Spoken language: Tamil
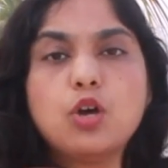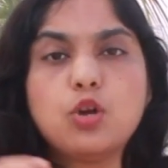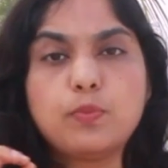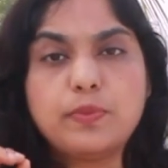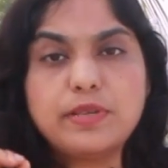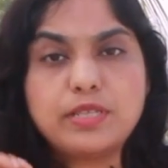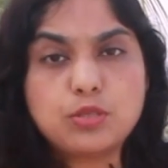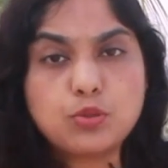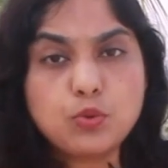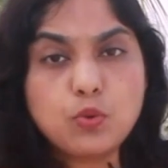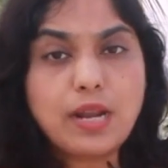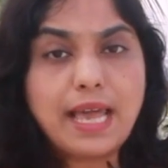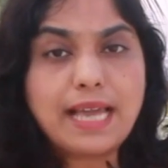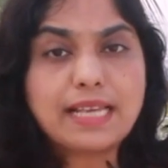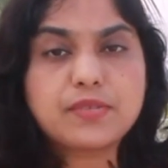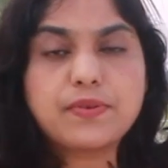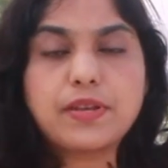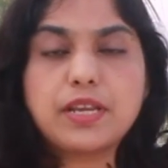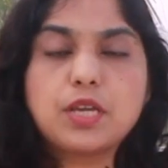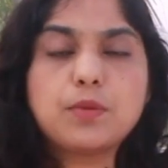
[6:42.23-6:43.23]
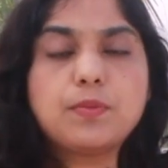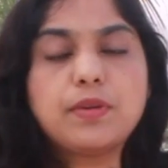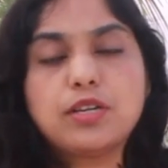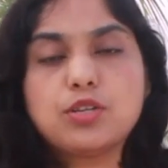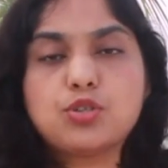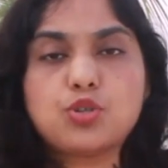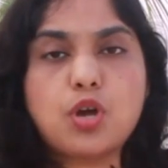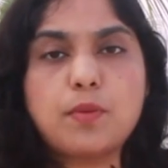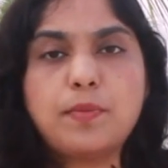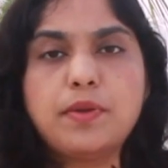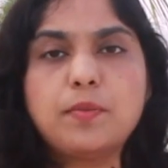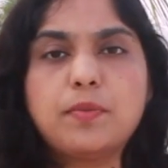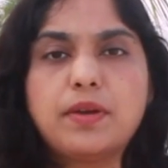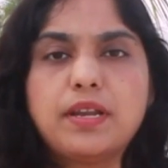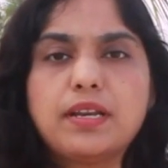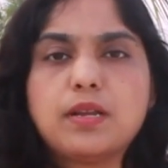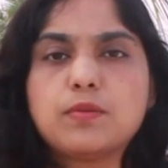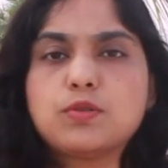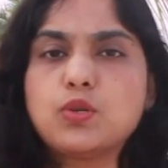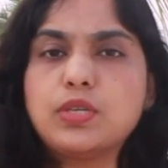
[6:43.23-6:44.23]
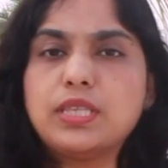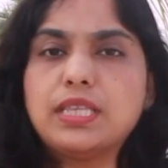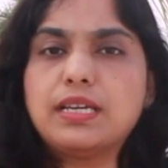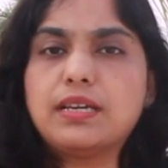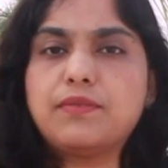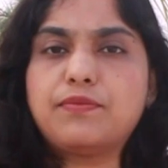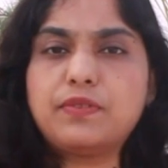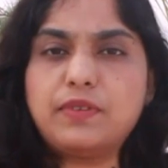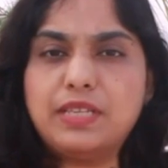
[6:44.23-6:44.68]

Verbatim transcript: ருபீஸ் டூ லேக்ஸ் வரைக்கும் நீங்கள் ஷாப்பிங் பண்ணிக்கலாம் ஸோ இந்த